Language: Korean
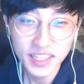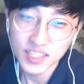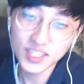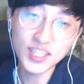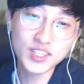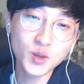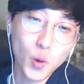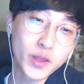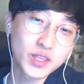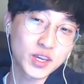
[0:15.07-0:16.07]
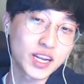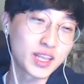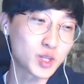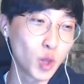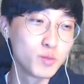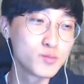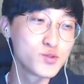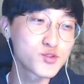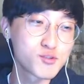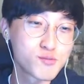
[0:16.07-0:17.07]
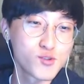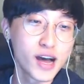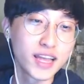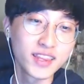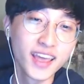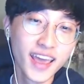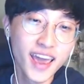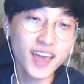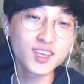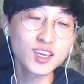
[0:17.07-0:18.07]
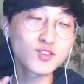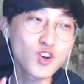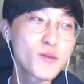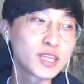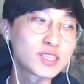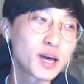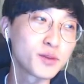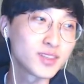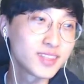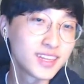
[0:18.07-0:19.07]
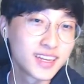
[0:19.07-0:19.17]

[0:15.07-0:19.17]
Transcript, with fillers: 치트 오메틱이라는 전무후무한 해킹 툴만 있다면